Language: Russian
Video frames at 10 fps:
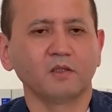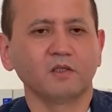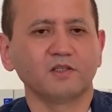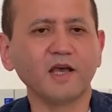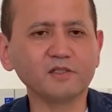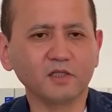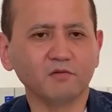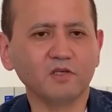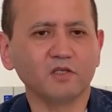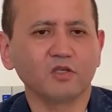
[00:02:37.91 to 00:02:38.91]
ясное
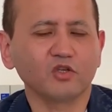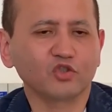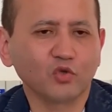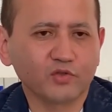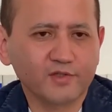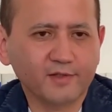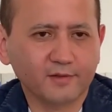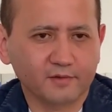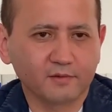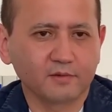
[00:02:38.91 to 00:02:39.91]
видение, что делать.